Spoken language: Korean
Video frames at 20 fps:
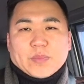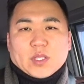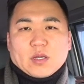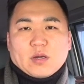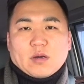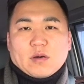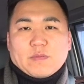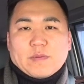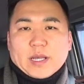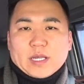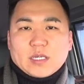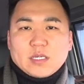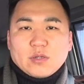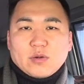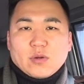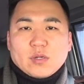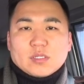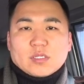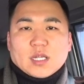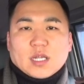어,
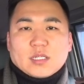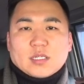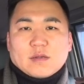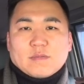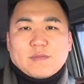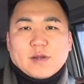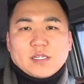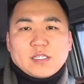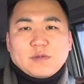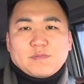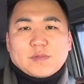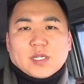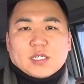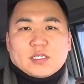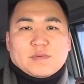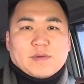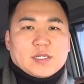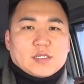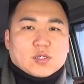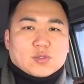100km일 때는
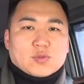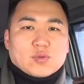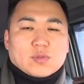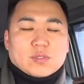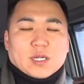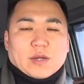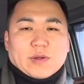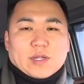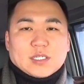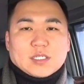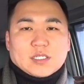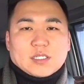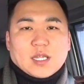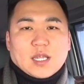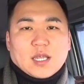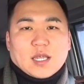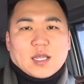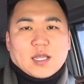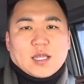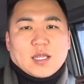80dB 정도고
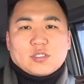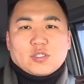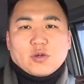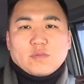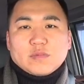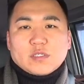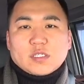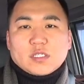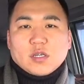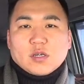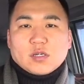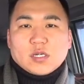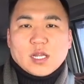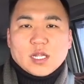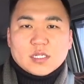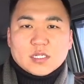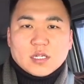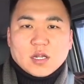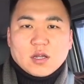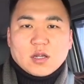나갔는데 소음 측정을
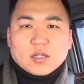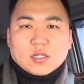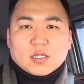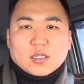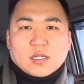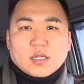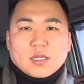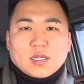했던